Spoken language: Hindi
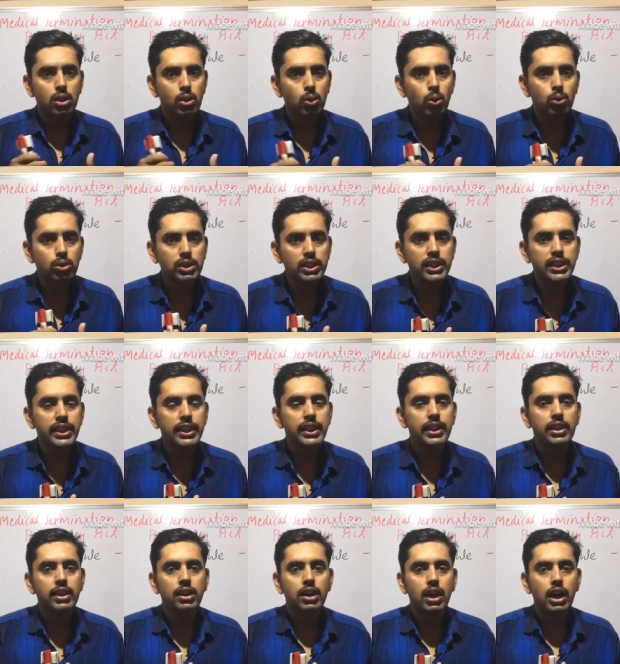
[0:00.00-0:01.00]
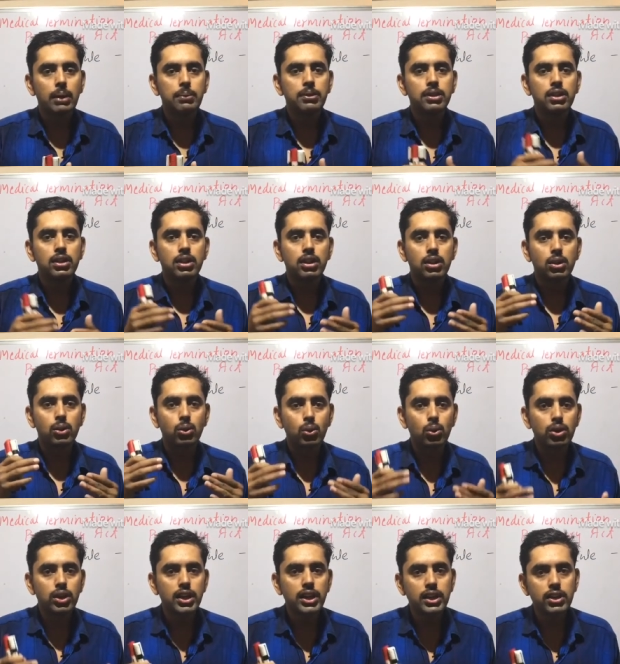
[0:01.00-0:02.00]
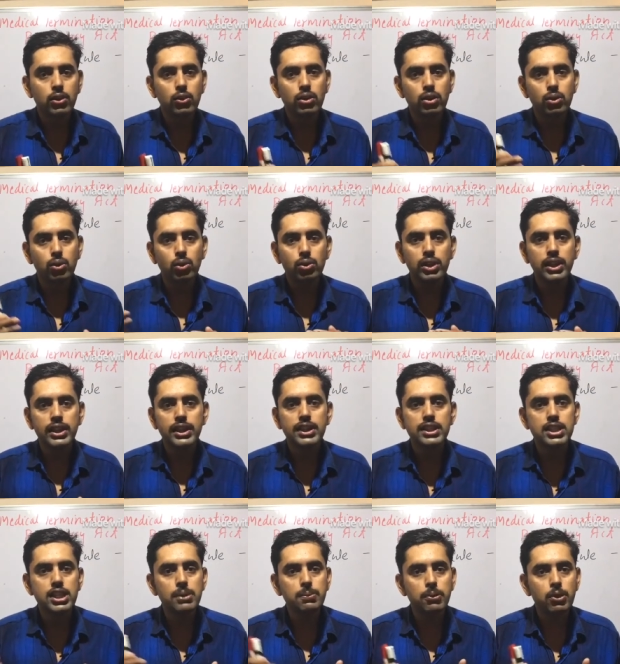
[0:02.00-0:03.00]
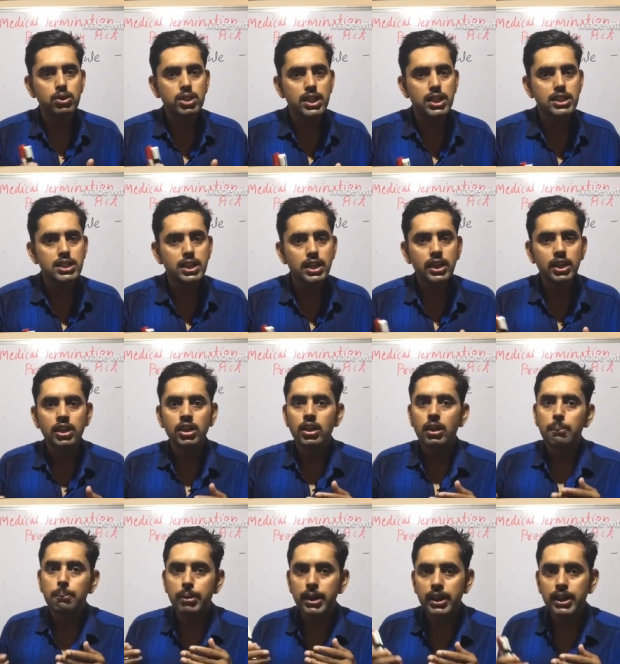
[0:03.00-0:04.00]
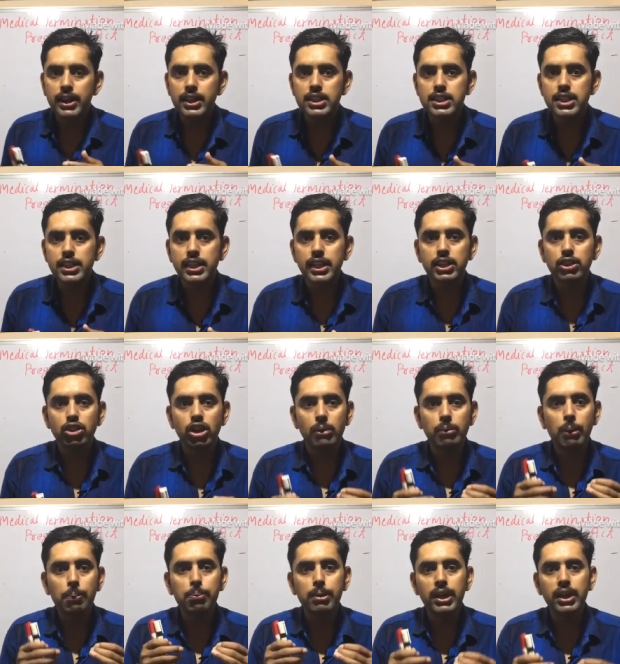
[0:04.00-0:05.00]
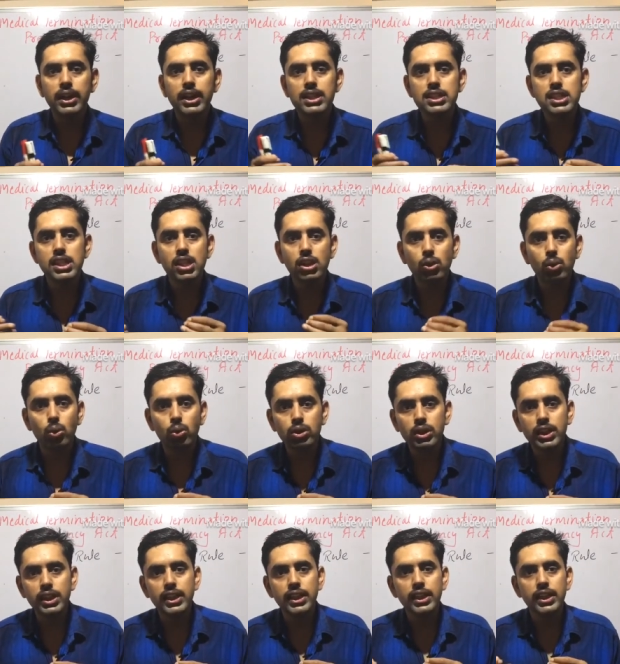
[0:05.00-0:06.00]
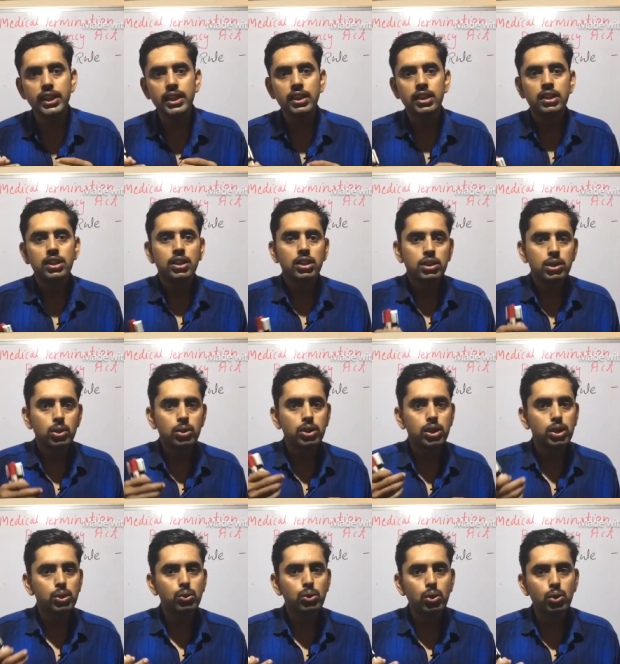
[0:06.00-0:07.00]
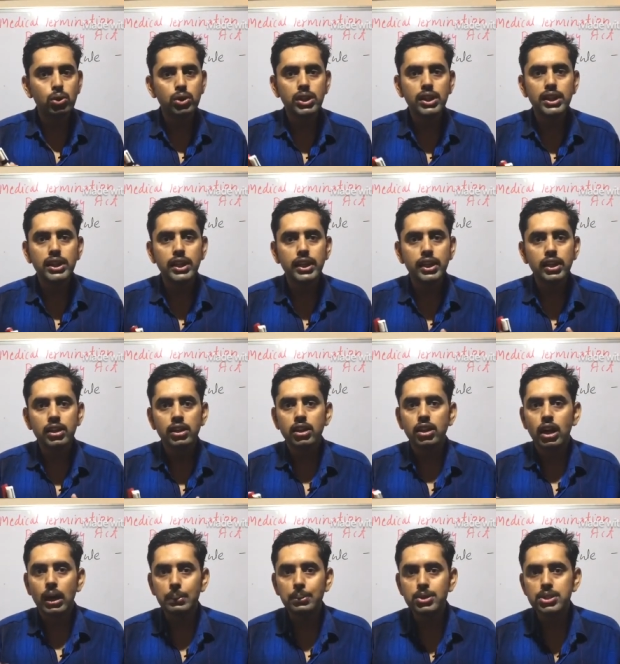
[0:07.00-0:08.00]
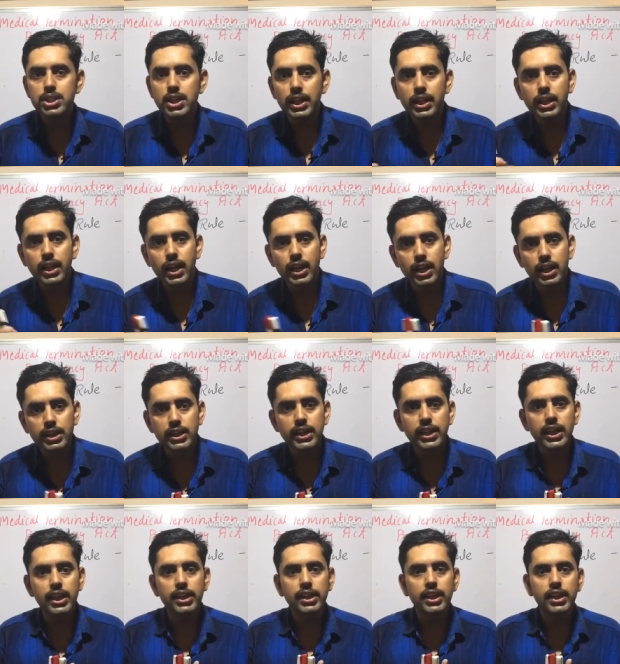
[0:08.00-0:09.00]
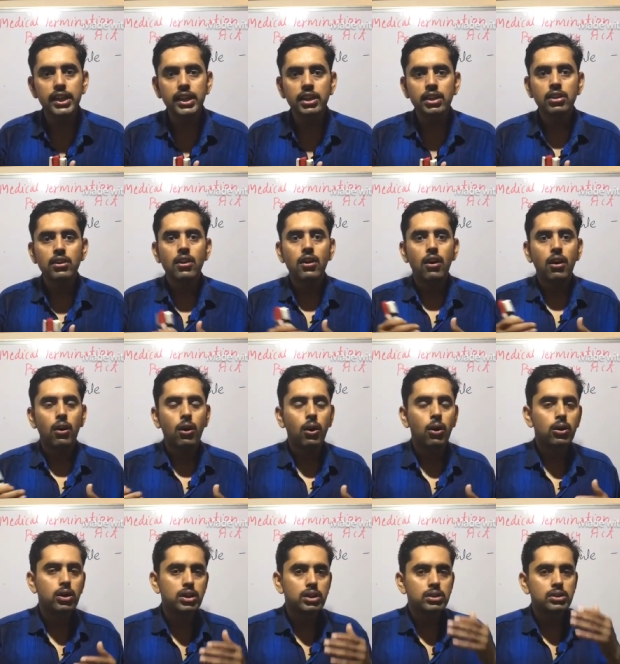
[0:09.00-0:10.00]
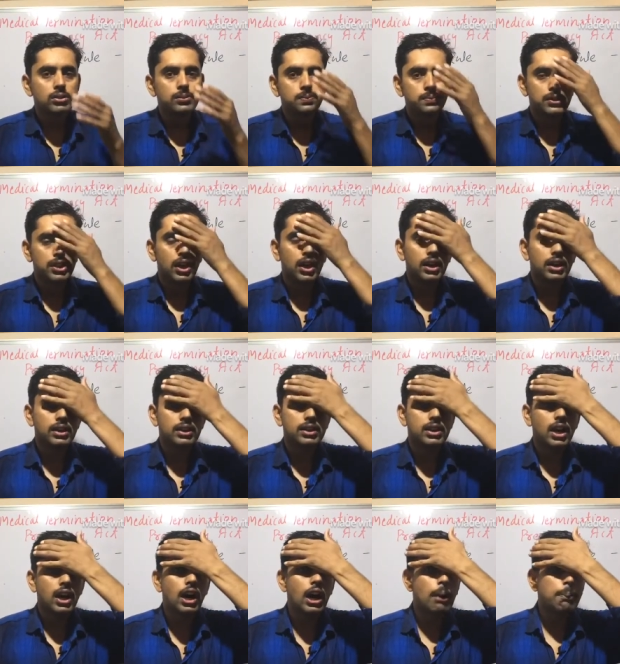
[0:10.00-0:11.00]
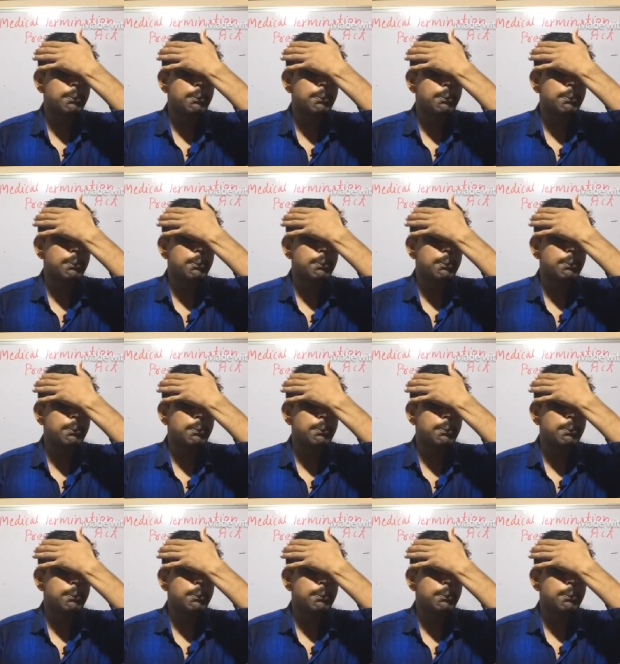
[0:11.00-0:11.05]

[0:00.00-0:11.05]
रोकनी है अब रोकना को रोकनी किसकी प्रोसेस है प्रेगनेंसी की तो हमें प्रेगनेंसी रोकनी है तो क्यों रोकनी है हम उसके कारण देखेंगे और कहाँ